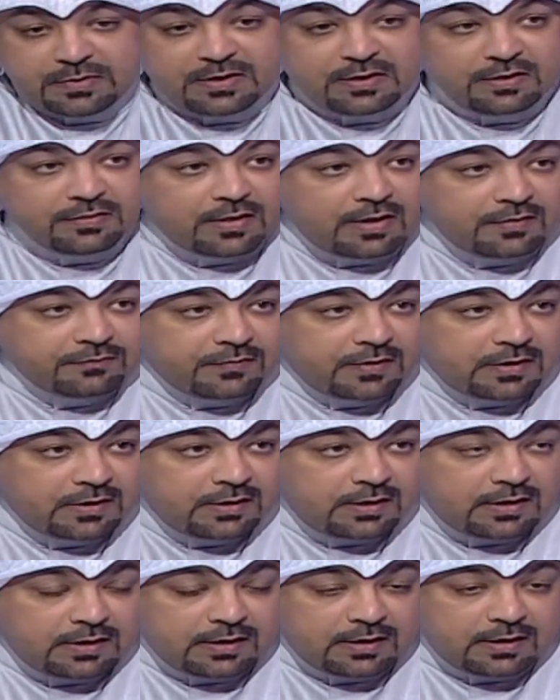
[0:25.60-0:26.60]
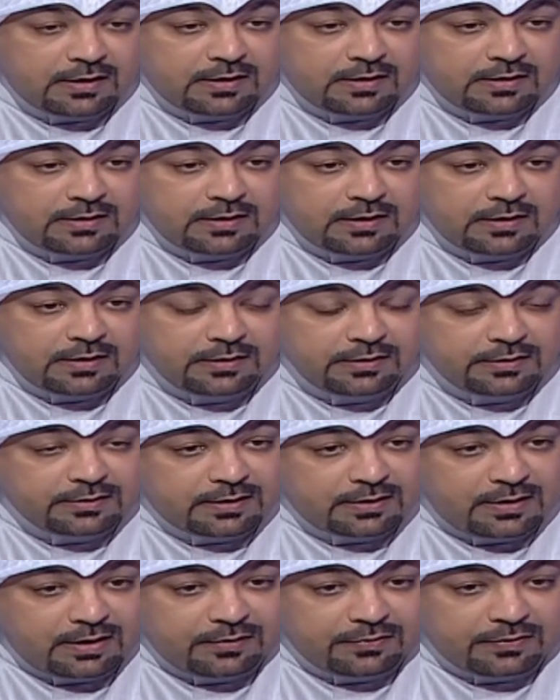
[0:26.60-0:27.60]
بالاضافه الى ان
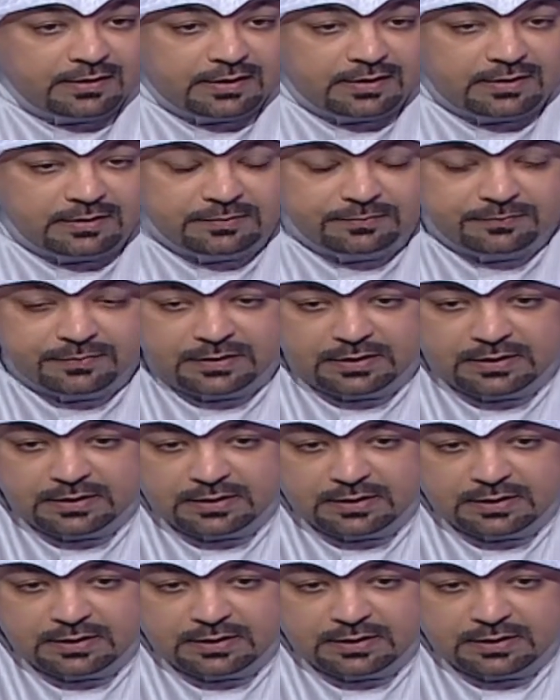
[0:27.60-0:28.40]
احنا نحظى ب